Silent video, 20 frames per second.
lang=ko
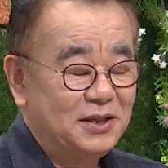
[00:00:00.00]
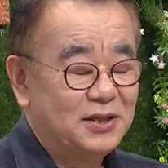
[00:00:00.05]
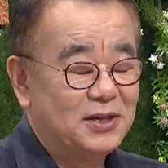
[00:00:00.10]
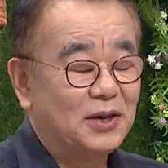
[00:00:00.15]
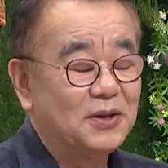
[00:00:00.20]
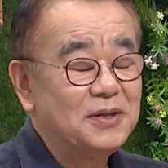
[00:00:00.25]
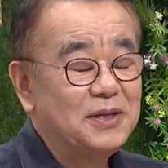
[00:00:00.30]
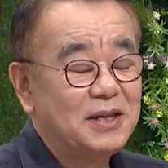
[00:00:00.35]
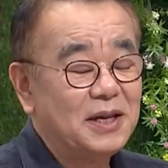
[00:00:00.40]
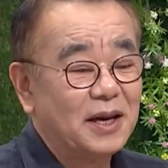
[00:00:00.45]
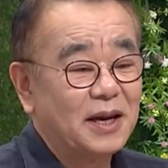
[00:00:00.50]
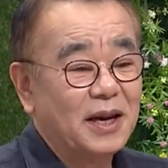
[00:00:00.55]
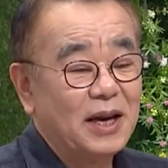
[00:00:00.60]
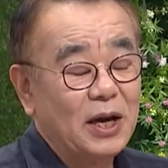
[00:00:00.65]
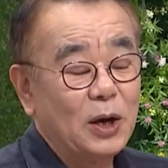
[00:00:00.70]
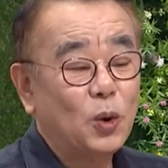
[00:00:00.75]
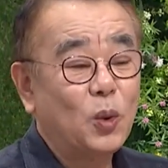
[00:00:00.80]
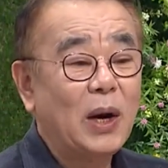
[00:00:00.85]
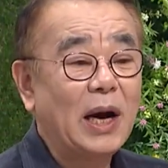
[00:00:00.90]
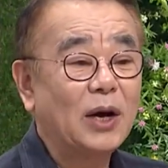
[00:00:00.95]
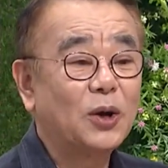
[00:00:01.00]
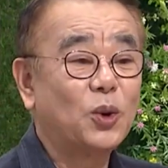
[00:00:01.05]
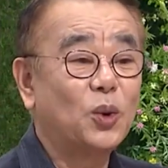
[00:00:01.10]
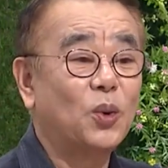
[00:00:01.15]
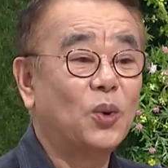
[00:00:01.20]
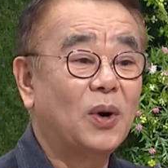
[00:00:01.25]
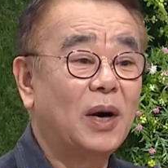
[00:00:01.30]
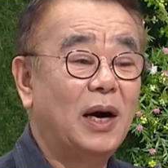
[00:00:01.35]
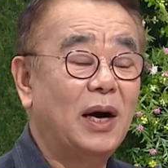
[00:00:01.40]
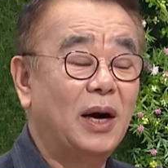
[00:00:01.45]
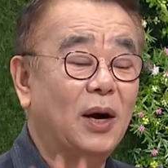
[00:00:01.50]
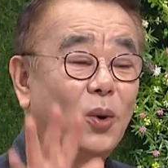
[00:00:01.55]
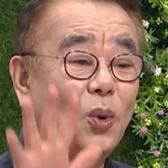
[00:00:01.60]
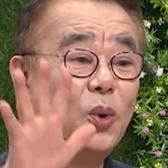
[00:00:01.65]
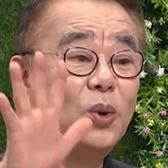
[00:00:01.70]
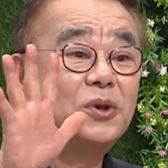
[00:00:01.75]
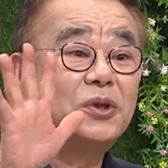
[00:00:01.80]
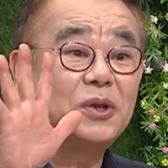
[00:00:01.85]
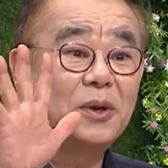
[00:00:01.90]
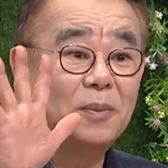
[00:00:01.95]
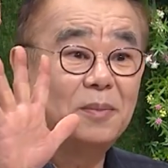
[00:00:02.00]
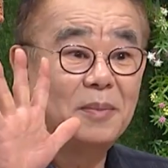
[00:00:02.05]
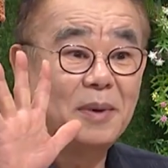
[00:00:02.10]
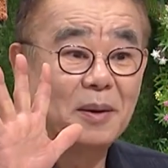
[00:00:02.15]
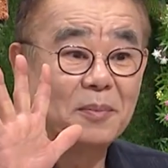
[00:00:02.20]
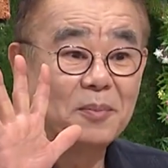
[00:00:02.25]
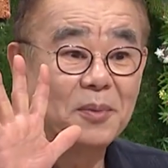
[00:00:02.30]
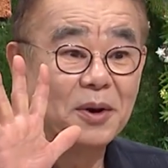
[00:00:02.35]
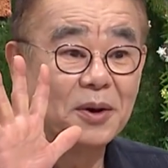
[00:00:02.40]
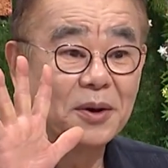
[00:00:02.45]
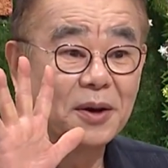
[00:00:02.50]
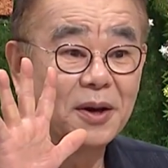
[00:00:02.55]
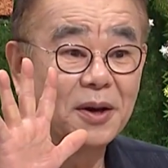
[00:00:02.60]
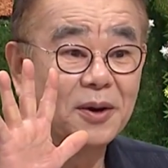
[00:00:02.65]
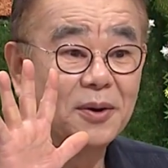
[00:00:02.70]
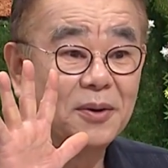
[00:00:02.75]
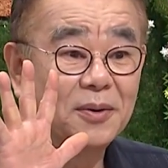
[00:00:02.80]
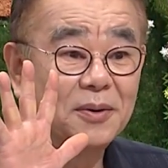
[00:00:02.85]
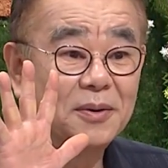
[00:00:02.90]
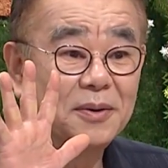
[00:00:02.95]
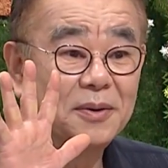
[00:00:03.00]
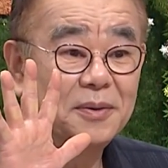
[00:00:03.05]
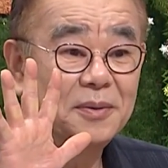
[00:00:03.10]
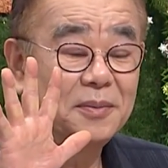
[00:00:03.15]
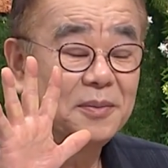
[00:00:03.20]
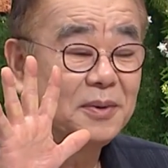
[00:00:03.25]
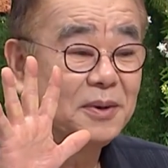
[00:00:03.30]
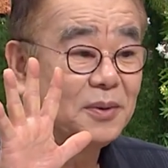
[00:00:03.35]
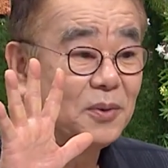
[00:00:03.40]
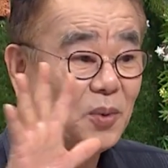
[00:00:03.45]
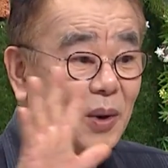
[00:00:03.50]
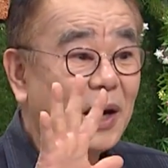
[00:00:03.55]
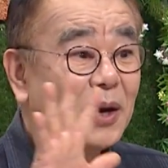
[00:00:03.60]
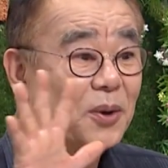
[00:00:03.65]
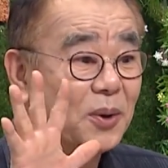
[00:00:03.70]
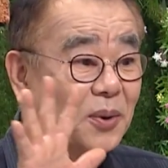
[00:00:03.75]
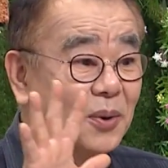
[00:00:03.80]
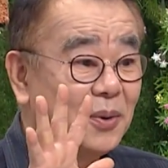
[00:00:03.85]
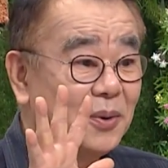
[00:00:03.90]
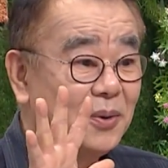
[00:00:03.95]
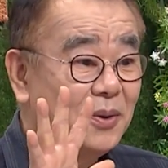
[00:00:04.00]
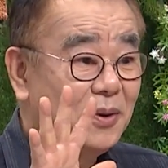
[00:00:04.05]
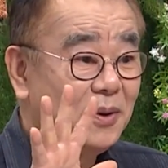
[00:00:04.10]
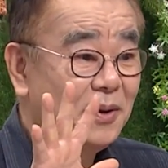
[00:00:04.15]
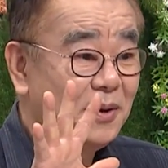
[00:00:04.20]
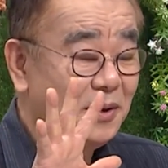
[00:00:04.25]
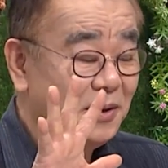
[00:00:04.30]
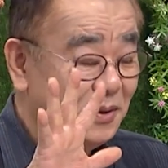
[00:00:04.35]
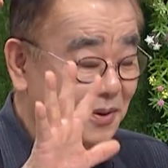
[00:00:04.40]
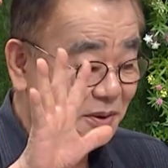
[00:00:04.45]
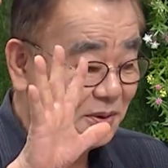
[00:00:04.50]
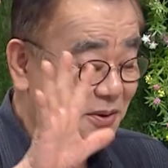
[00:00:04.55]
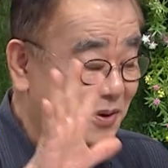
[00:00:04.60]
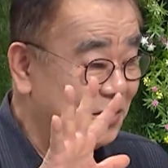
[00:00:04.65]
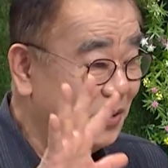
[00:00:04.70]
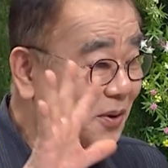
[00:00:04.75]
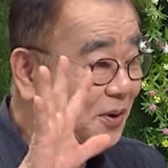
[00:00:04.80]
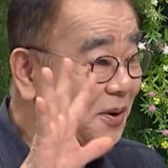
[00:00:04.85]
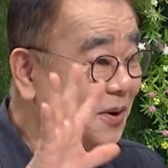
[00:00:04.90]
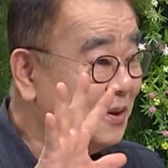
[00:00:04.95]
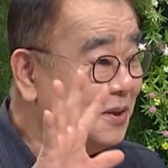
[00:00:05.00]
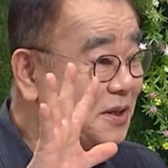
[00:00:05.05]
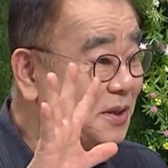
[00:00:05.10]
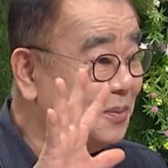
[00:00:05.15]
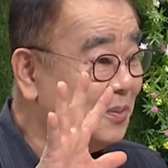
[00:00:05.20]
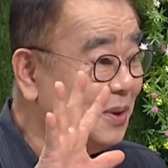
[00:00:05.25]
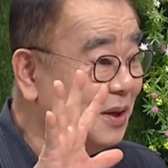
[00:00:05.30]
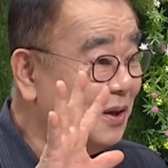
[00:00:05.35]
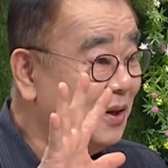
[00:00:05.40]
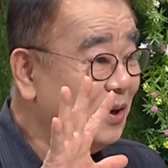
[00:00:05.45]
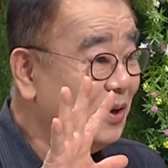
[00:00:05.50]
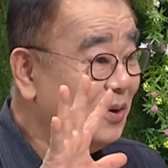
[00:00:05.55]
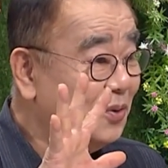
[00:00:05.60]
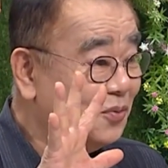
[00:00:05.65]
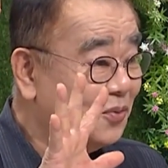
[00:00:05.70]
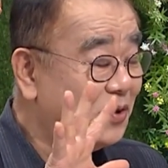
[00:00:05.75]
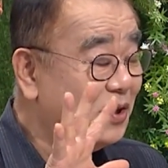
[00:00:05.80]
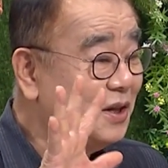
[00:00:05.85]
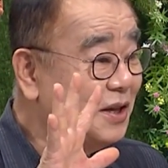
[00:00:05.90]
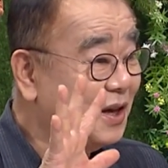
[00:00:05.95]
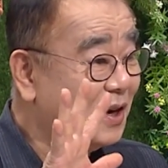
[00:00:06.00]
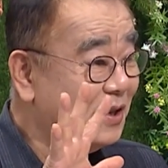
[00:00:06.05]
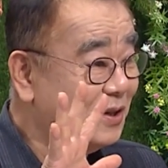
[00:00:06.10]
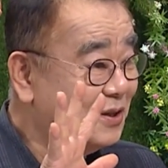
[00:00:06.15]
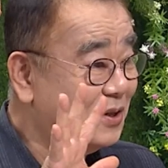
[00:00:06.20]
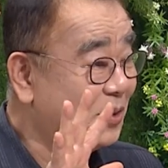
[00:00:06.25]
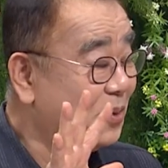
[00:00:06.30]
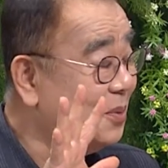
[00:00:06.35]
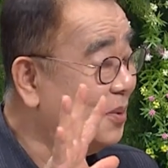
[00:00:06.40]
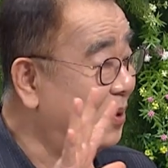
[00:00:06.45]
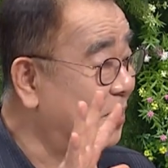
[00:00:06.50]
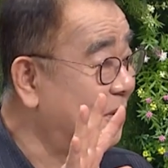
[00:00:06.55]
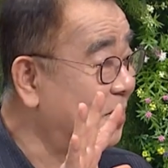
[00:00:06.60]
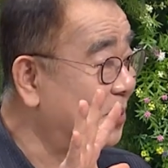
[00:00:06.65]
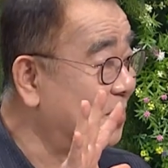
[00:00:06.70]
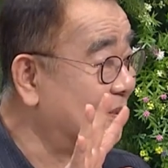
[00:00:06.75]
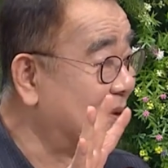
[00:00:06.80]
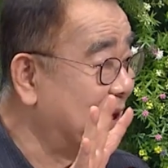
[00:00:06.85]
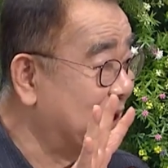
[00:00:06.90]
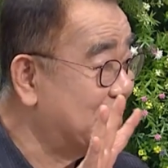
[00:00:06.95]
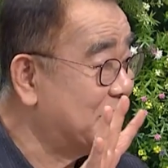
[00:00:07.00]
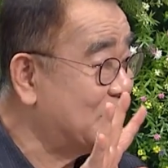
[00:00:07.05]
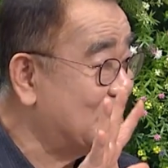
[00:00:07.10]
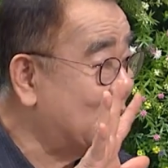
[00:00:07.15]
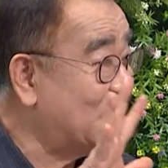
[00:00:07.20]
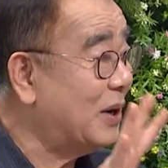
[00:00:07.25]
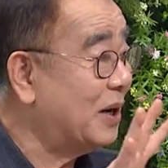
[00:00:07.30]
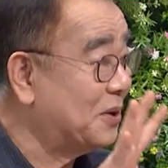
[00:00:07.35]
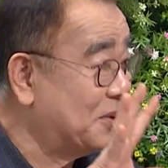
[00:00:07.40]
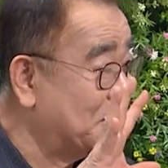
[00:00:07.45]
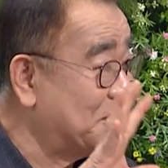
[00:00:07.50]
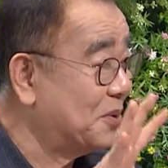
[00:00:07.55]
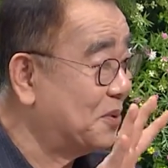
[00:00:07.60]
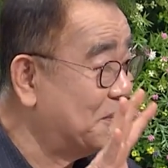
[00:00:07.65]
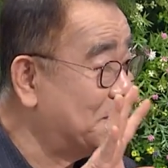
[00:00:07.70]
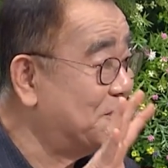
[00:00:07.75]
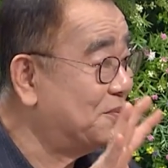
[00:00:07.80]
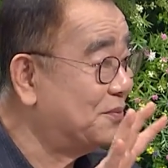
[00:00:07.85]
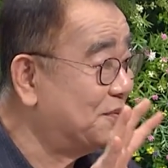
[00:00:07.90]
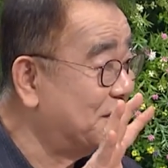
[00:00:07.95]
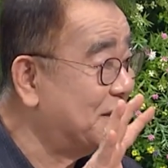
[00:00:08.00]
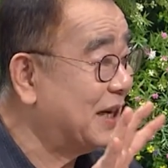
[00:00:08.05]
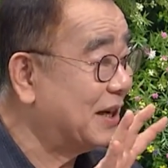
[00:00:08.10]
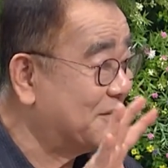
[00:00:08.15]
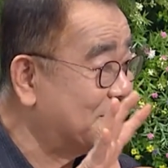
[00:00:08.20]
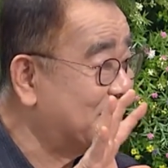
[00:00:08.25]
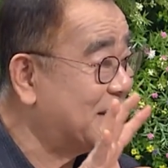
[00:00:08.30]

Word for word: 전 세계 화교가 5천만 명이에요. 어. 화교. 예. 네. 열심히 우리나라처럼 어려운 데서도 화교들은 부자로